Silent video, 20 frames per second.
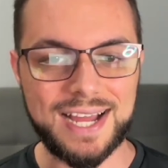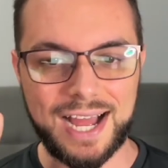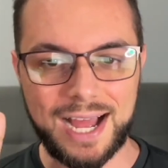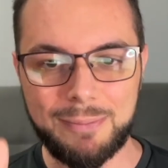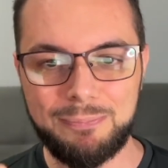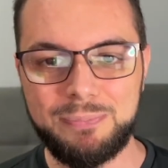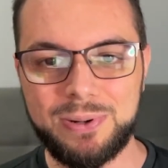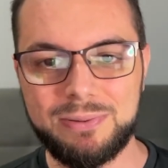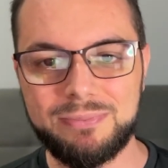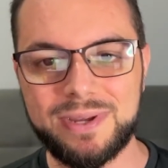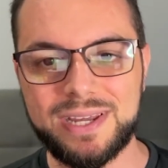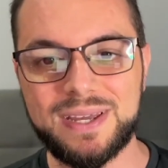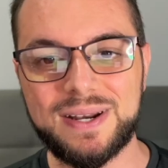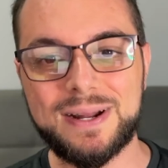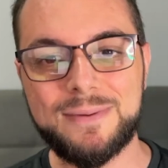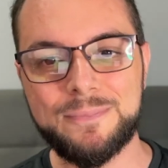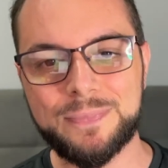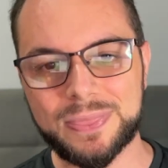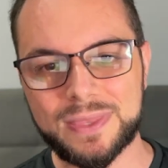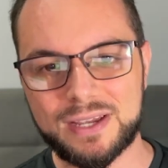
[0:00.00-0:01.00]
A
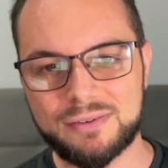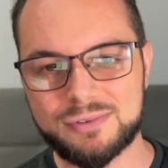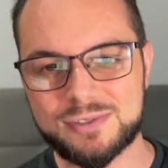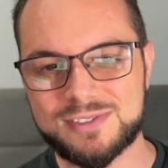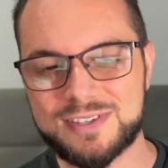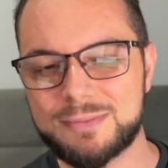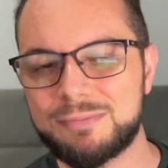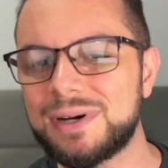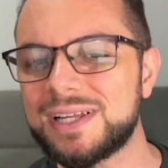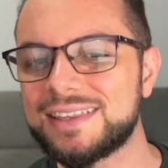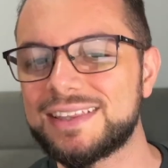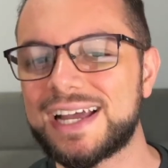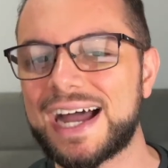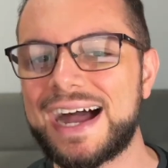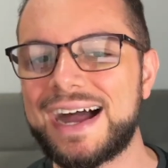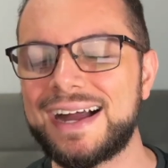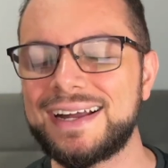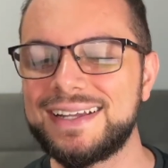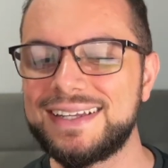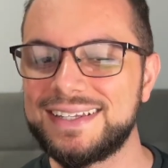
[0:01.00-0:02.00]
primeira é você
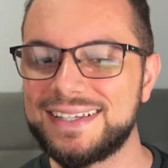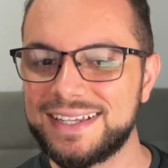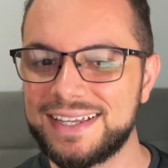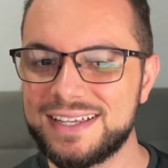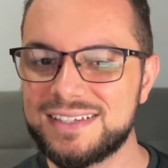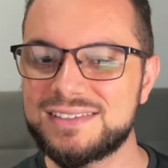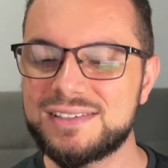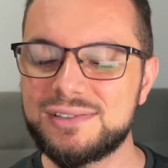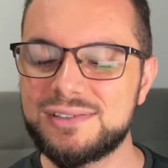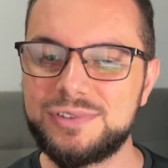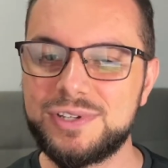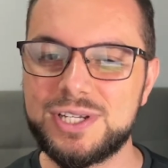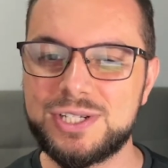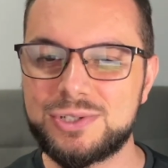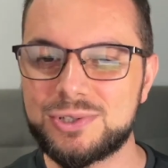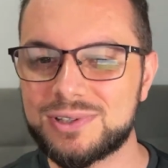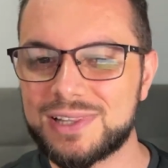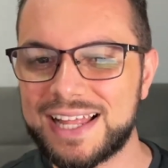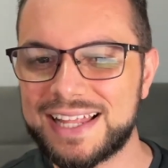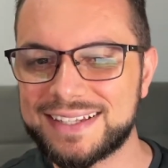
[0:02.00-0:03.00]
mandar esse
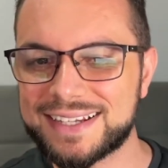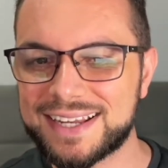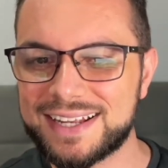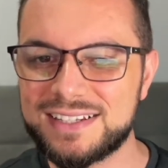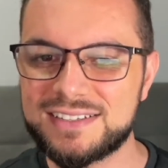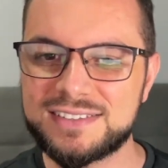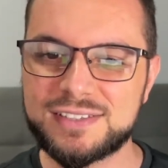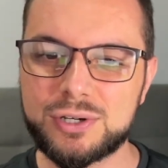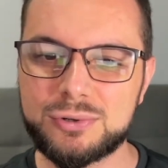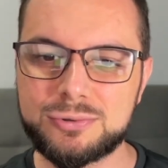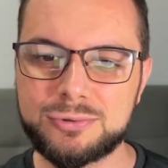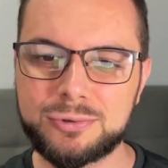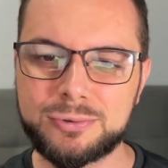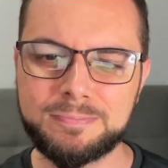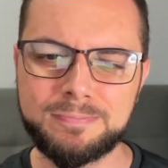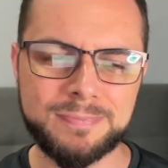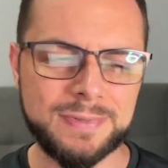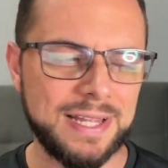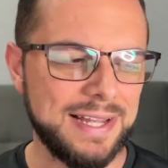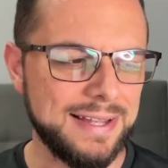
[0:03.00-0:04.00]
vídeo lá naquele seu,
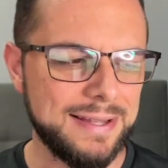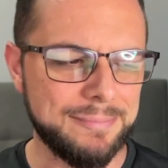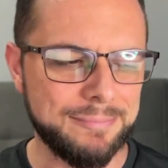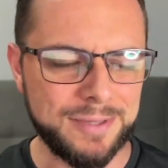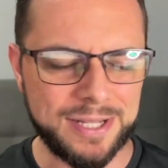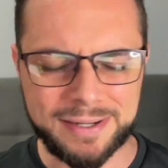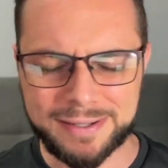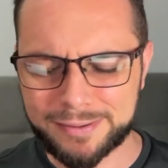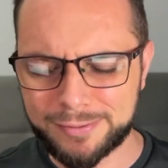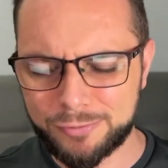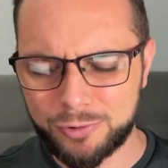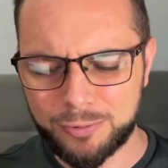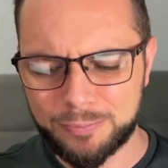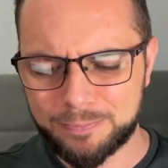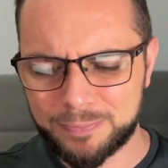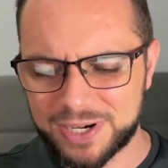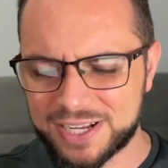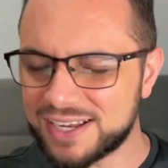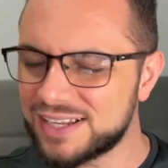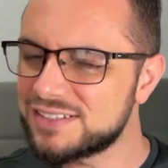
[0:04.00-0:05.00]
né, na, ou
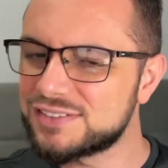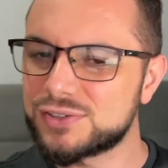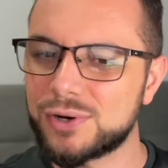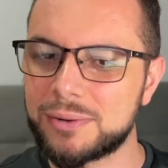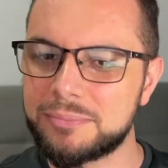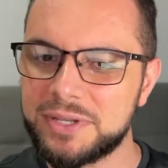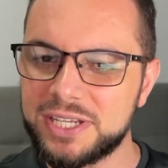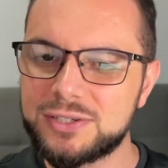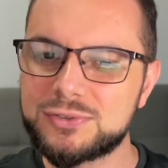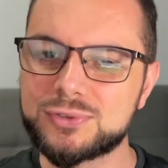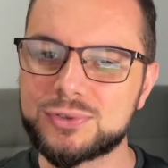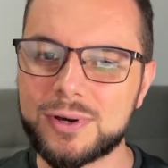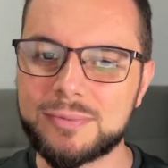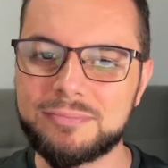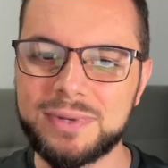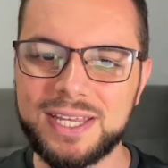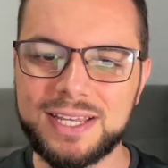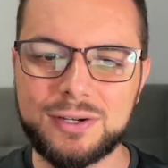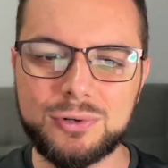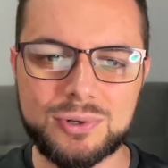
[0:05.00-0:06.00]
para aquele seu amigo, sua
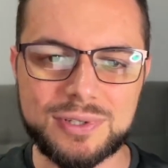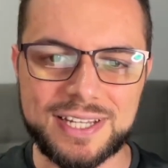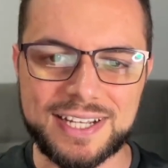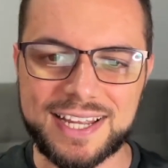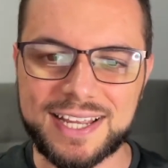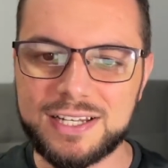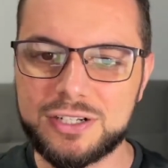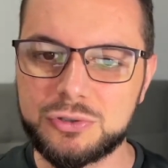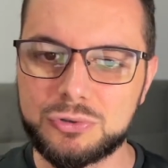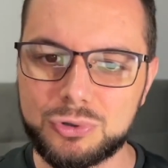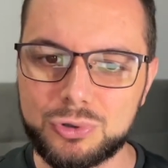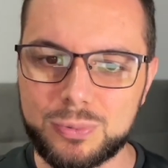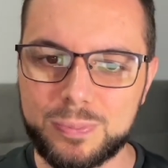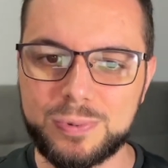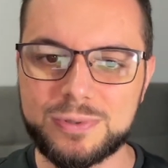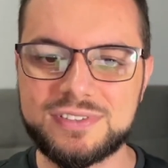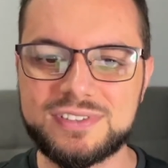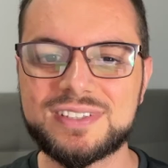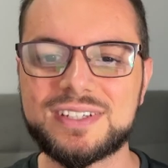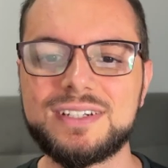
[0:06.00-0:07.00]
amiga, ou naquele
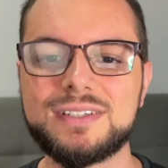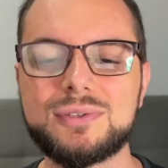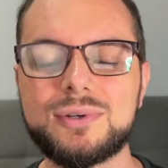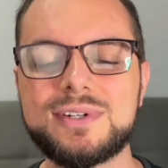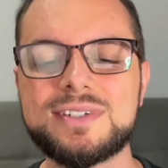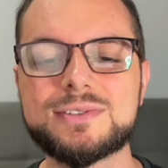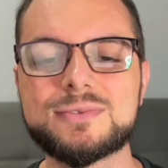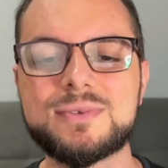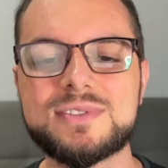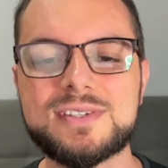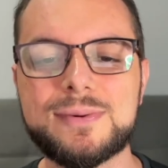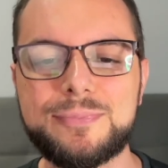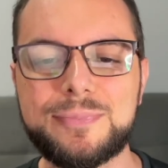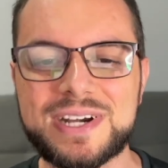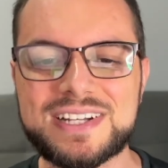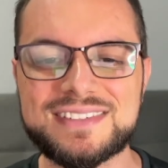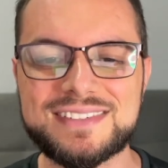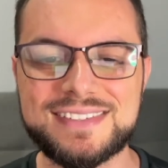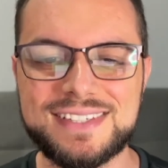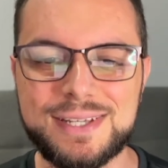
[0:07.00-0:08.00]
grupo de escritores que você
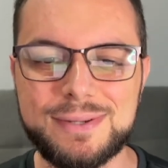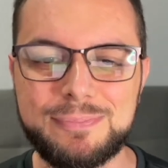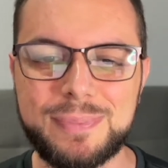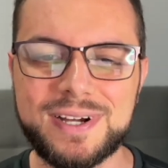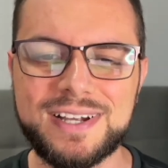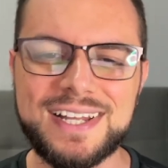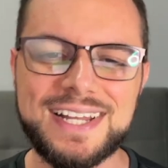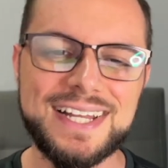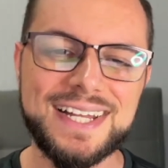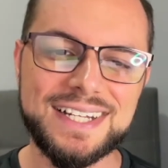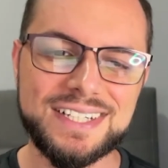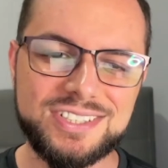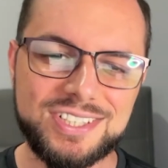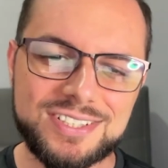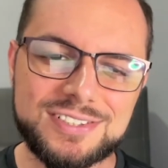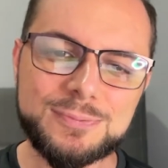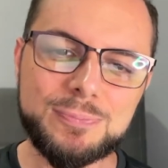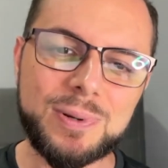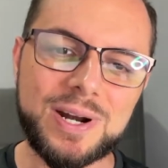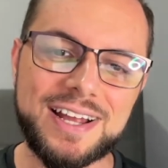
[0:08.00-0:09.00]
participa,
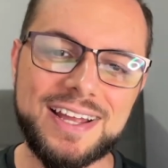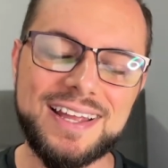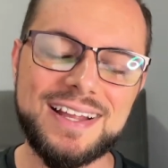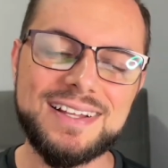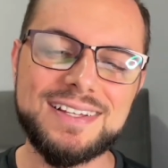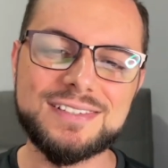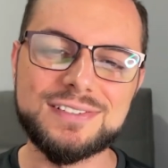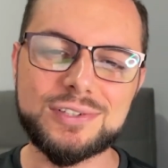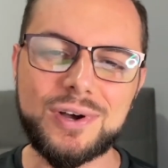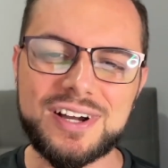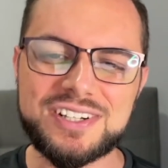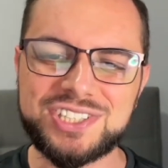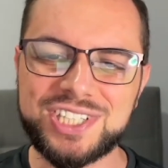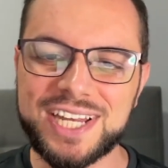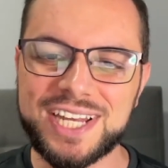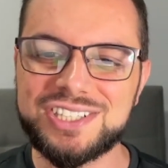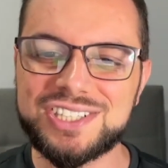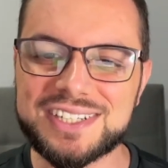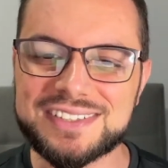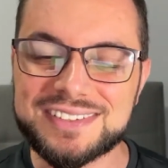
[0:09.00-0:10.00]
diz para eles, ó, oh,
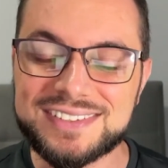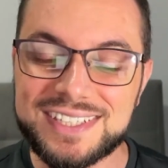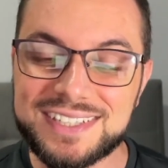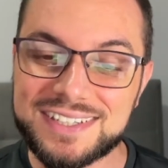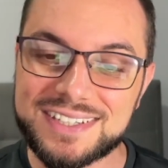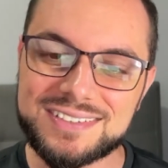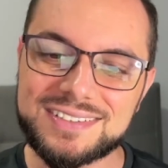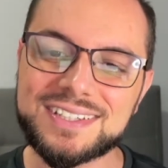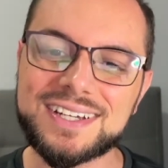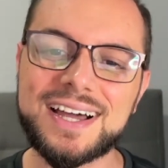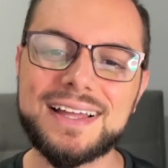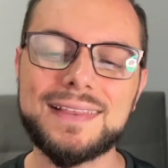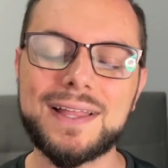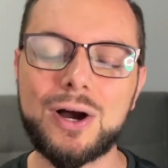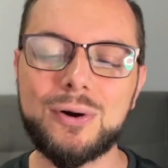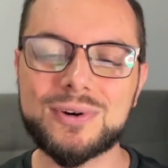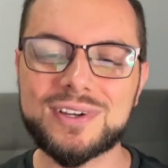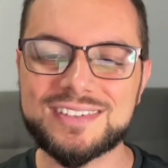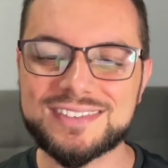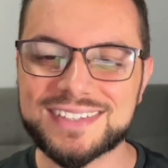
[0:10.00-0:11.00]
gente, assina esse
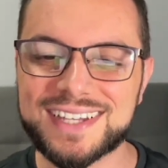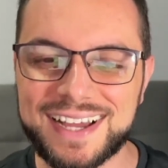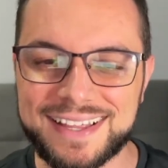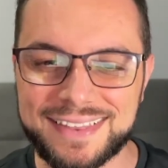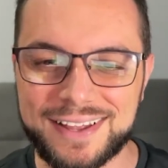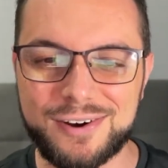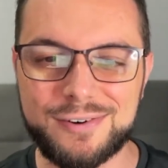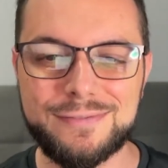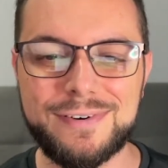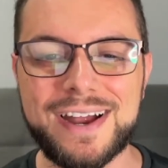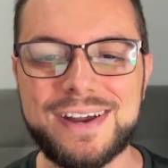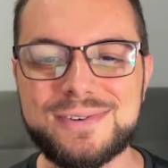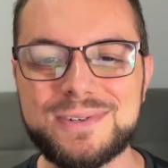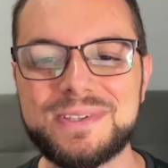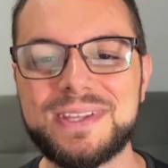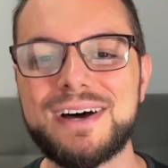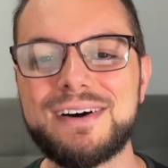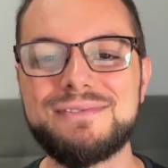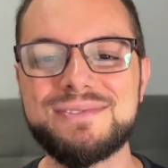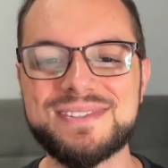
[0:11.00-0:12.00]
canal que esse canal vai
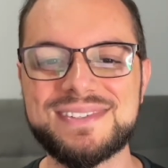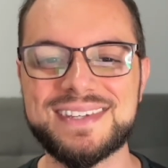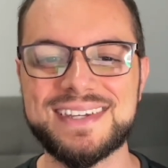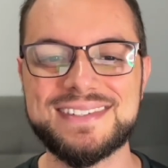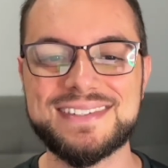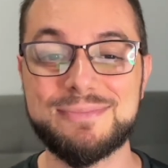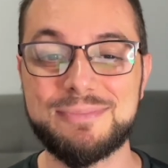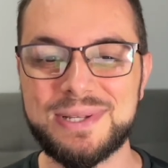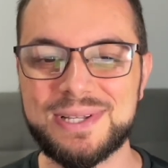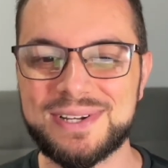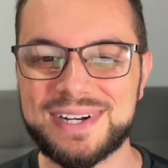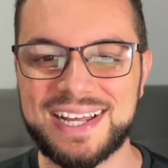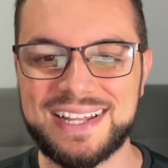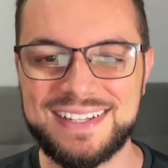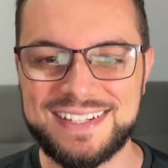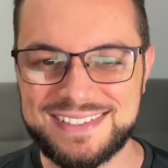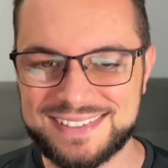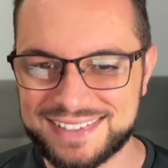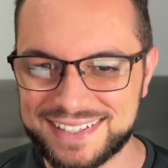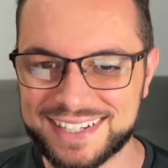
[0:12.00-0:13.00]
ajudar vocês a melhorar
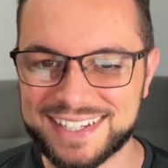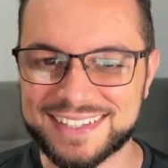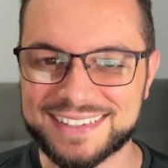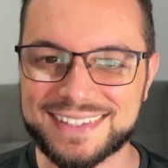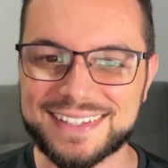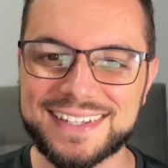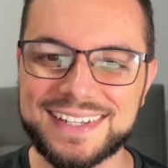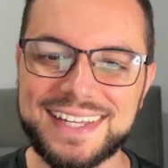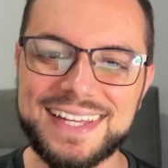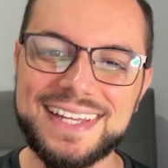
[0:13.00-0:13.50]
na escrita.